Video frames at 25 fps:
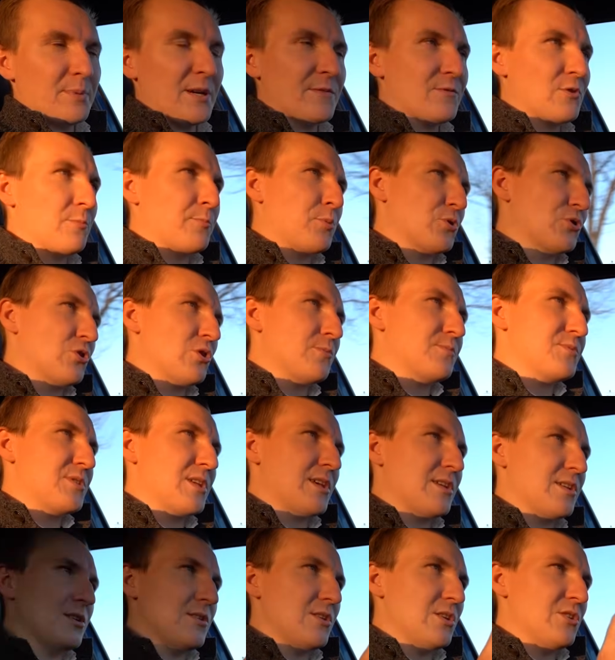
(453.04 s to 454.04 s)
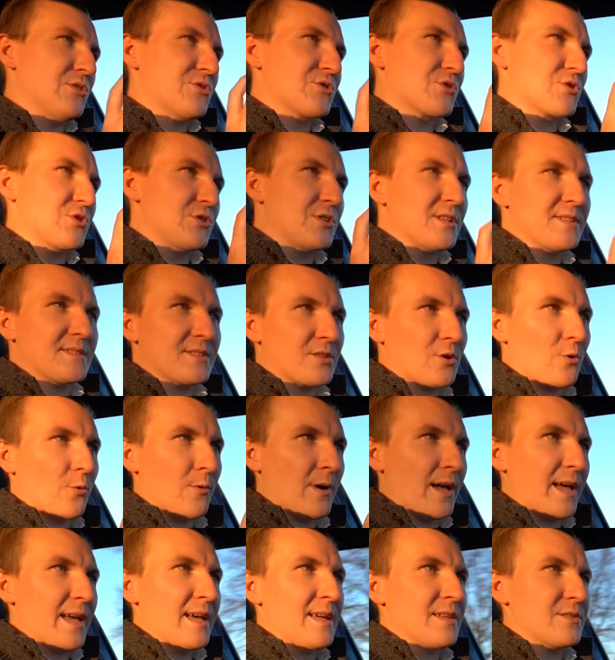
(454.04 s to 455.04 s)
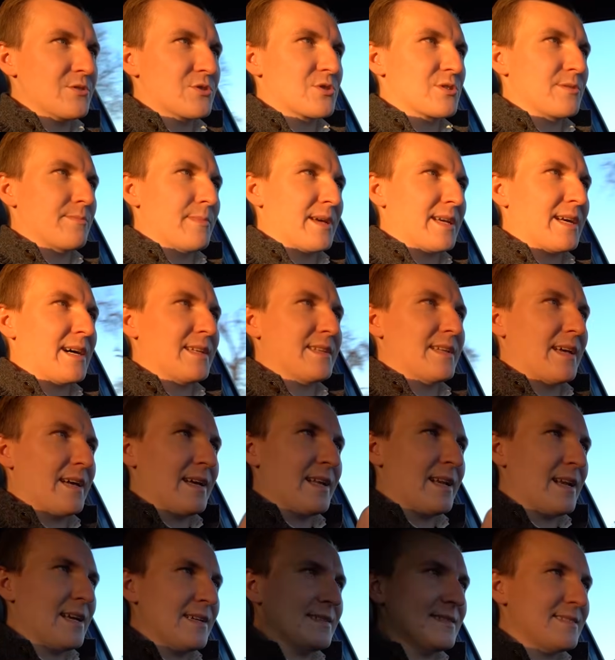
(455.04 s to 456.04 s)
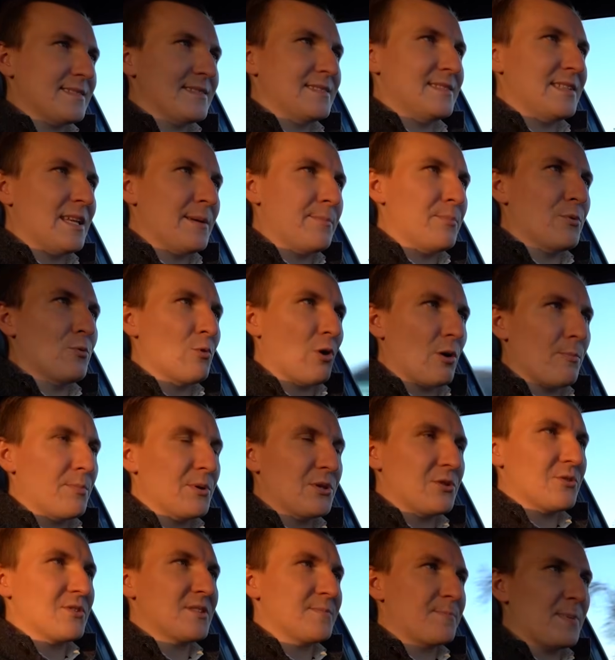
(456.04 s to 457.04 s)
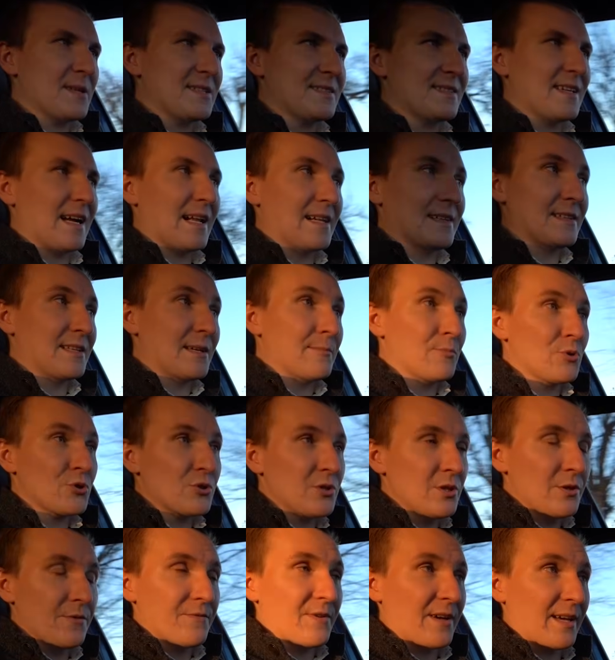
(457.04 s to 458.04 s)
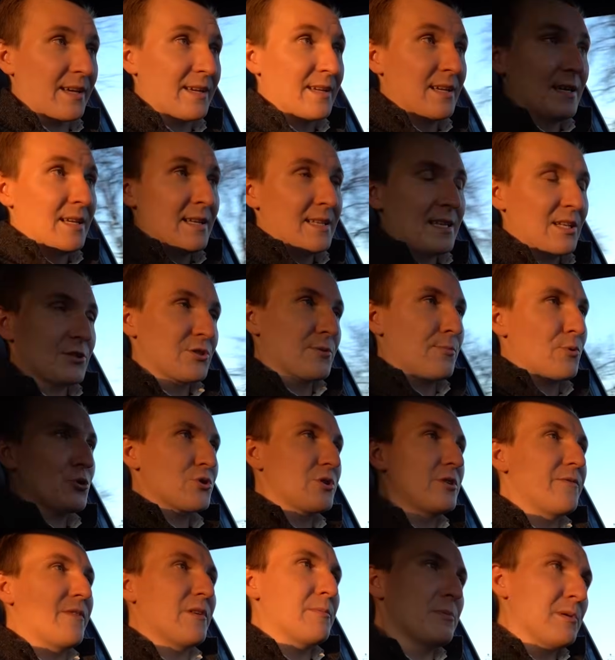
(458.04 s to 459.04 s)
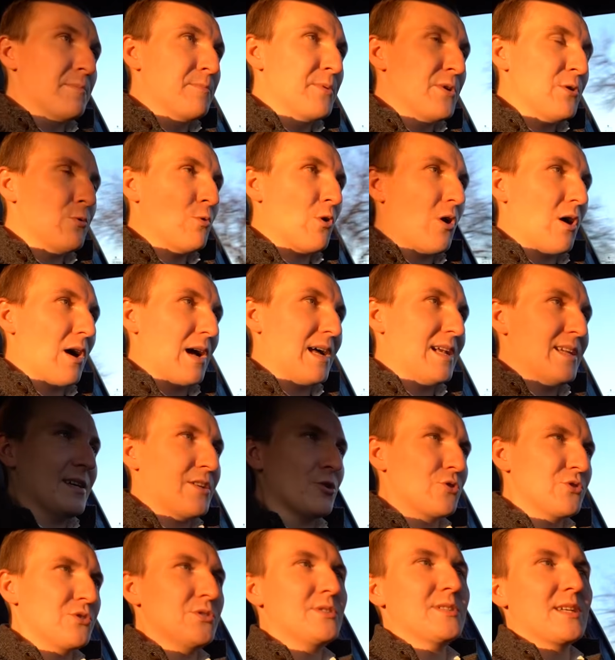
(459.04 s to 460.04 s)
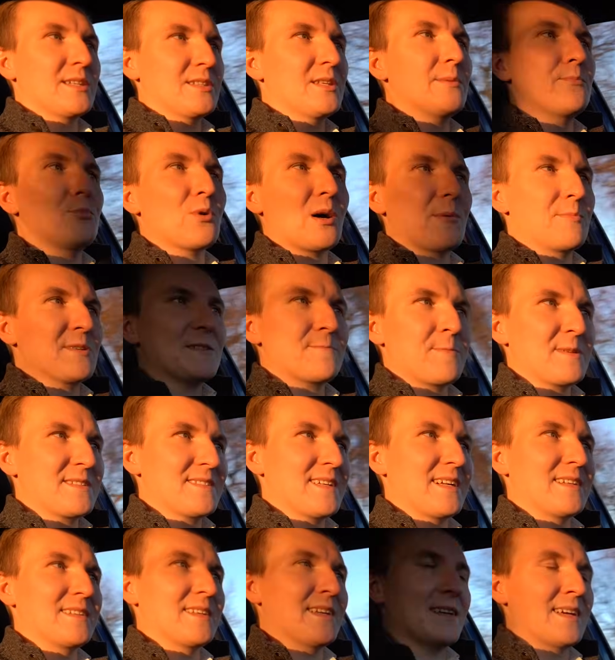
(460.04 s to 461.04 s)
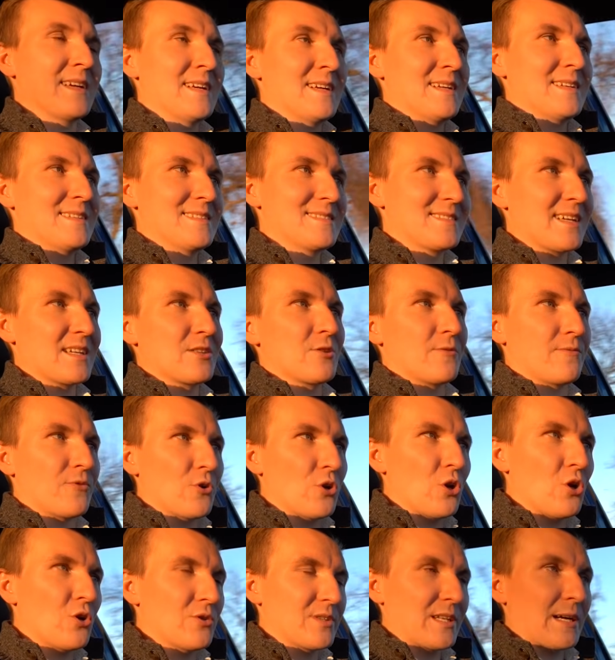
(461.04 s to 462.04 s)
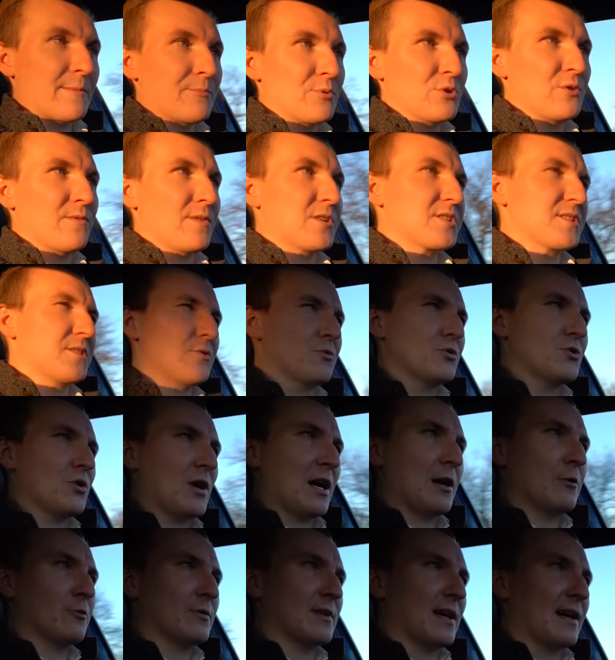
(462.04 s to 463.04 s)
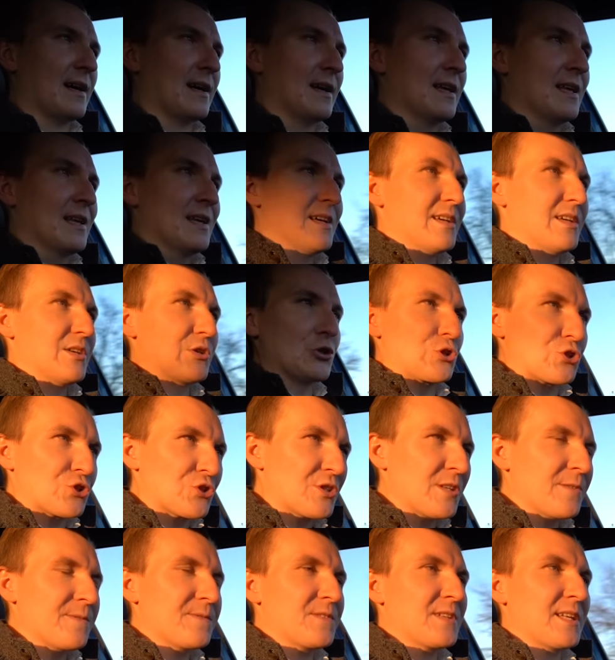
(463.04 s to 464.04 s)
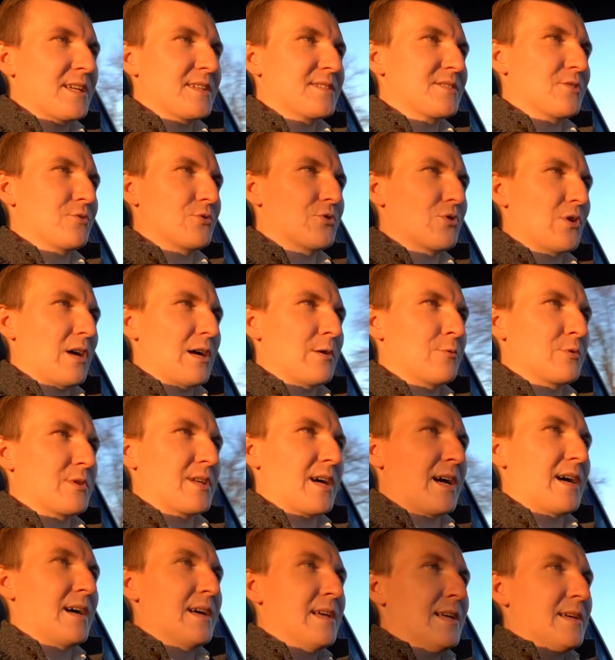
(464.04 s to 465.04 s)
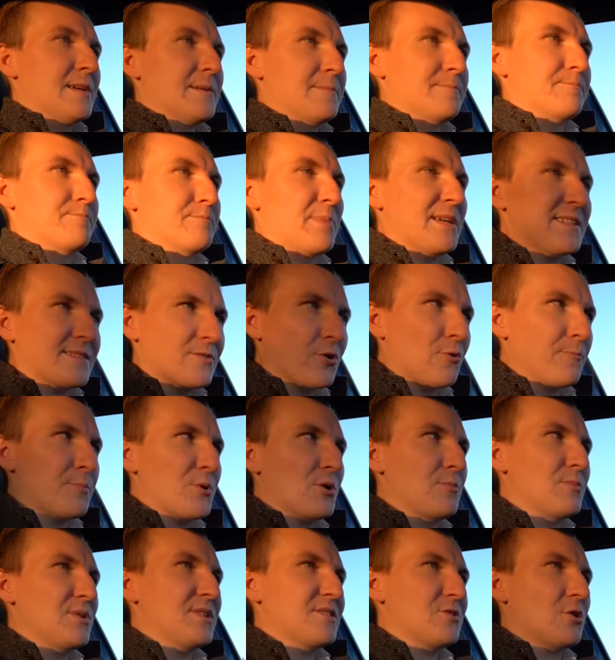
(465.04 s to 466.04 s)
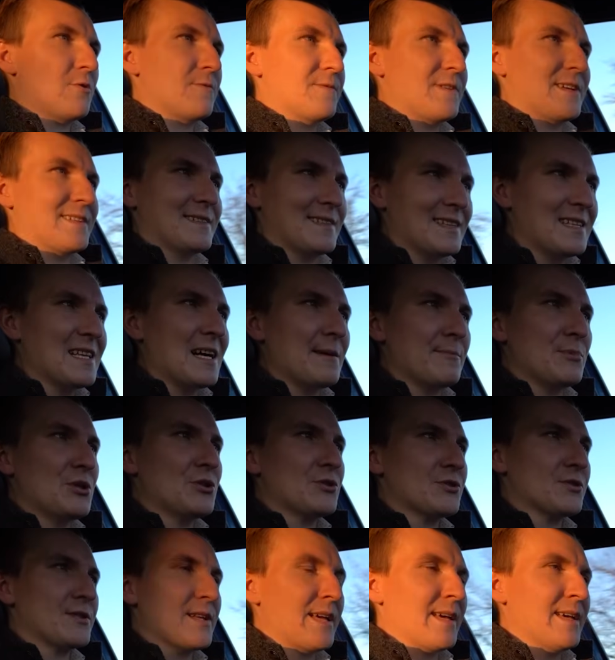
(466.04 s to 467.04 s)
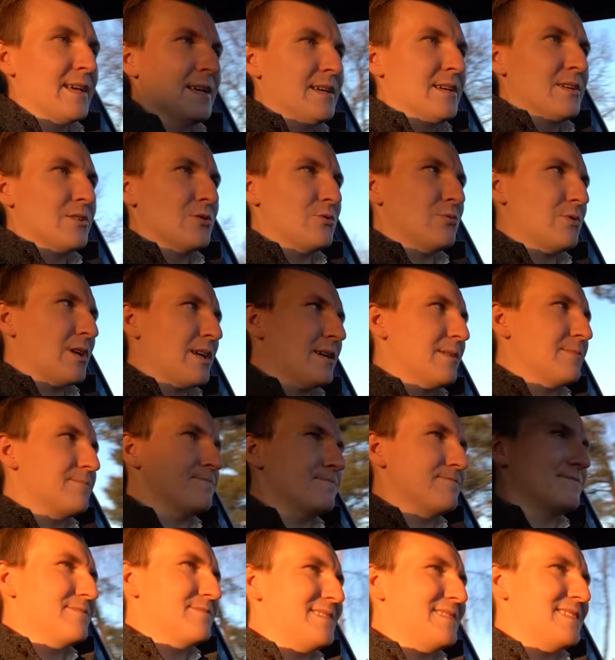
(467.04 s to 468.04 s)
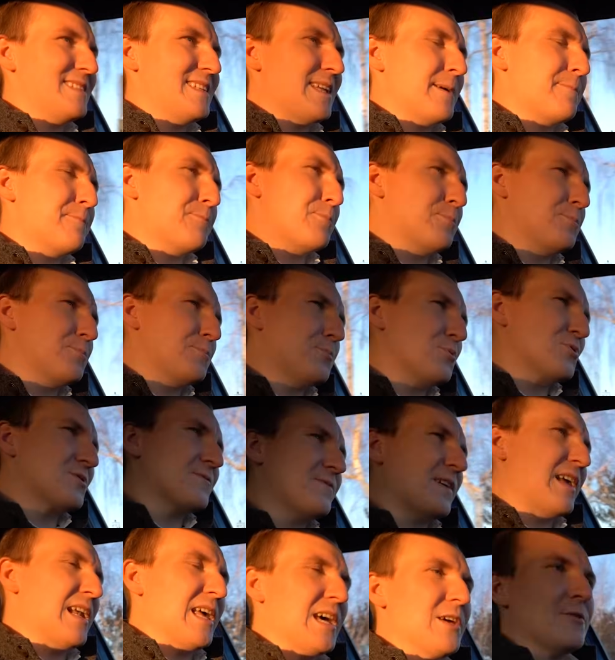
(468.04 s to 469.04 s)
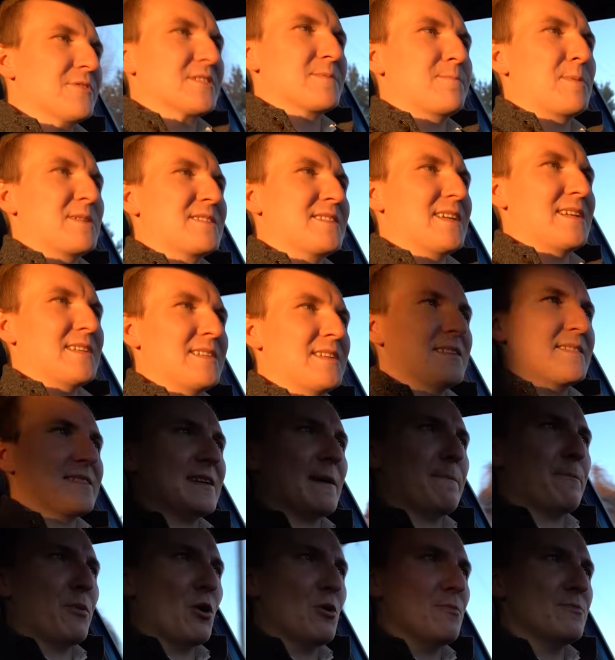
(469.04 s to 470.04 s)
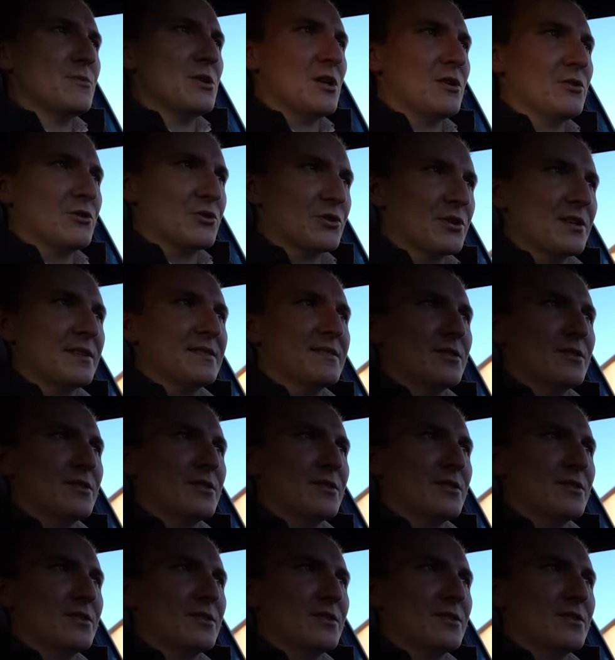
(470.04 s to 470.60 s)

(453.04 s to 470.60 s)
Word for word: prawdopodobnie i 30N czy Megane RS nie byłoby to specjalnie możliwe. Znaczy możliwe by było, ale rodzina nie byłaby specjalnie zadowolona, ponieważ są to auta e, sztywne, są to auta bezkompromisowe, dynamiczne, które nie pozwalają specjalnie zapomnieć, że